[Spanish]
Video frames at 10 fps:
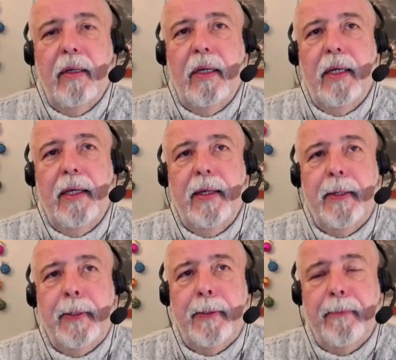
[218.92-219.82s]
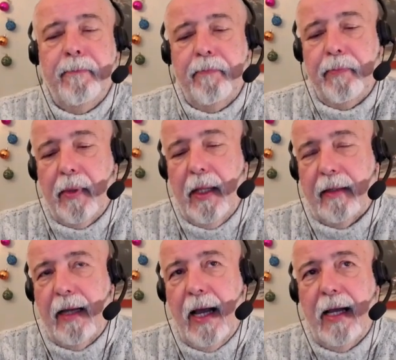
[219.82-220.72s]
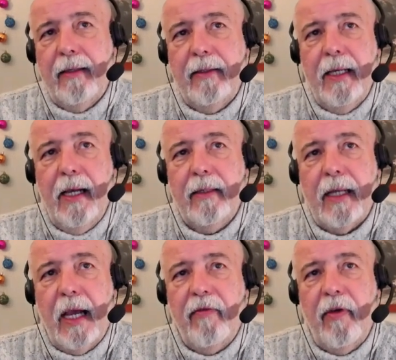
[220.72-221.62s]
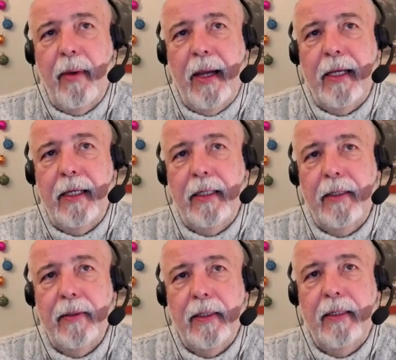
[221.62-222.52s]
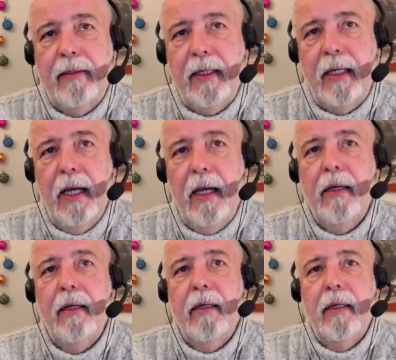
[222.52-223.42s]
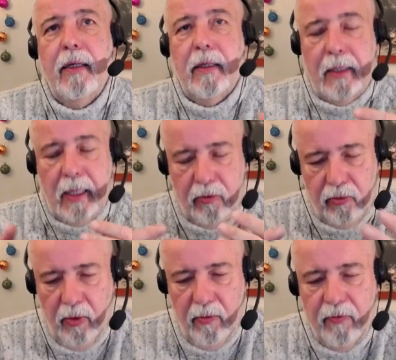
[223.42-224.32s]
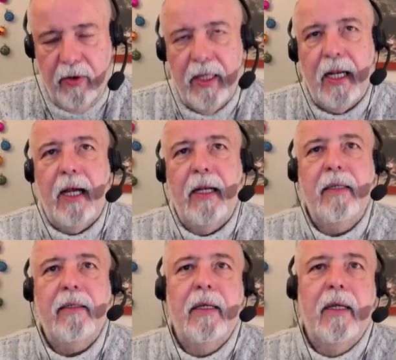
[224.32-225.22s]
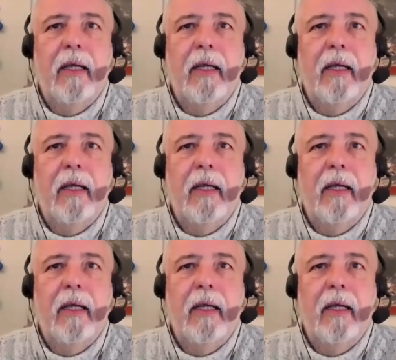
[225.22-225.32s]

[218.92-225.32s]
Eh, las agencias FBI y CIA, que son federales,